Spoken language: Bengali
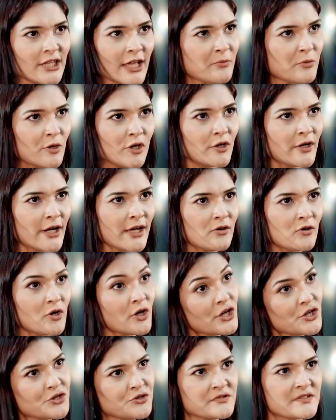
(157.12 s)
কথা আর না
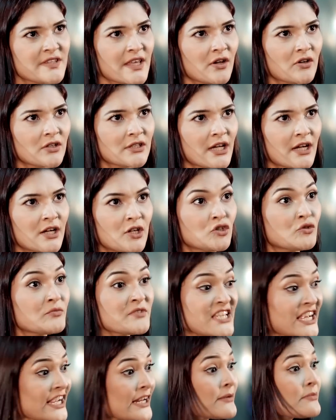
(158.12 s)
অনেক শুনছি এই কথা
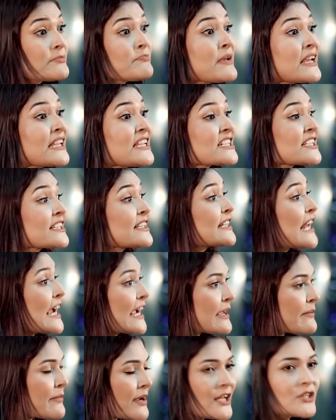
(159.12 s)
তুমি যেখানে মেয়েদের সাথে
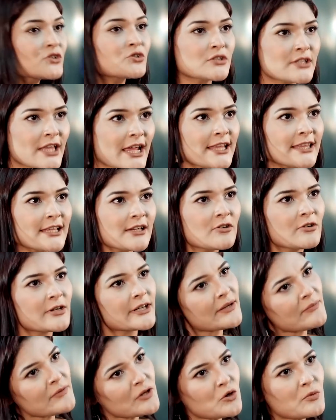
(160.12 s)
ট্যাঙ্কি মারার জন্য দাঁড়া থাকো
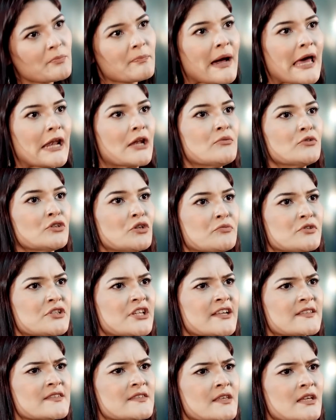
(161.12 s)
এটা আমি খুব ভালো মতো
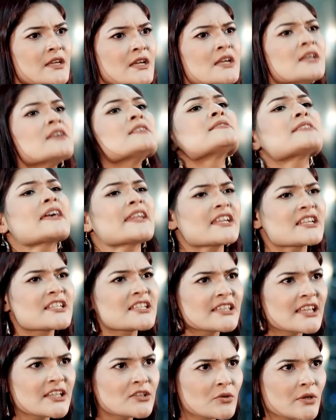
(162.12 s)
বুঝে গেছি সারিকের
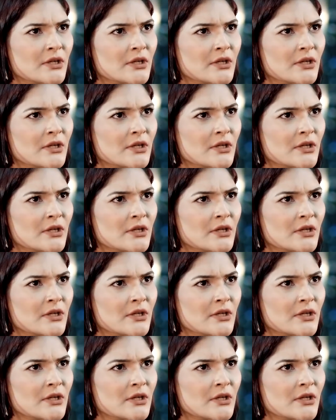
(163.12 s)
সাথে এত